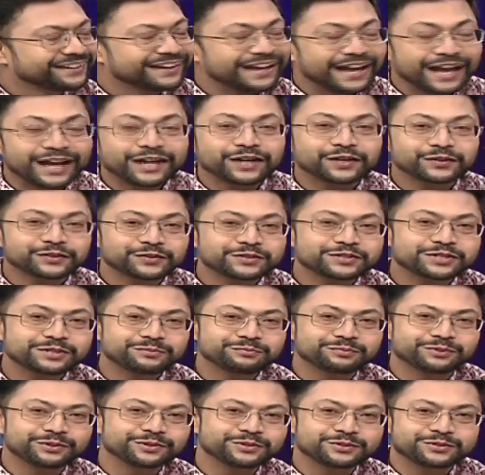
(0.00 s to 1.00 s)
একাদশে
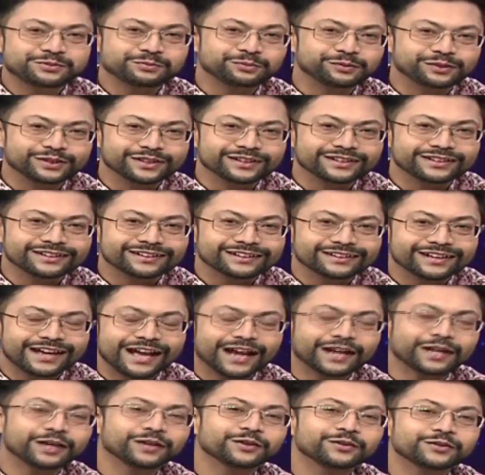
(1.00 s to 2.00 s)
বৃহস্পতি
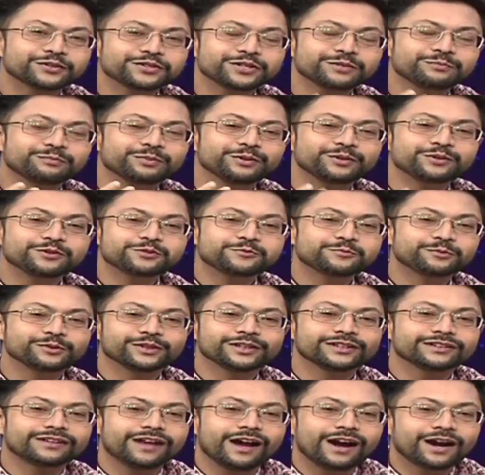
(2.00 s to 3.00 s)
একাদশে
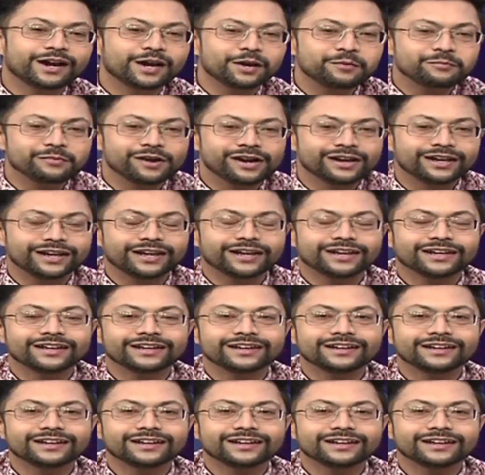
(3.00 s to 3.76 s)
বৃহস্পতি থাকা মানেই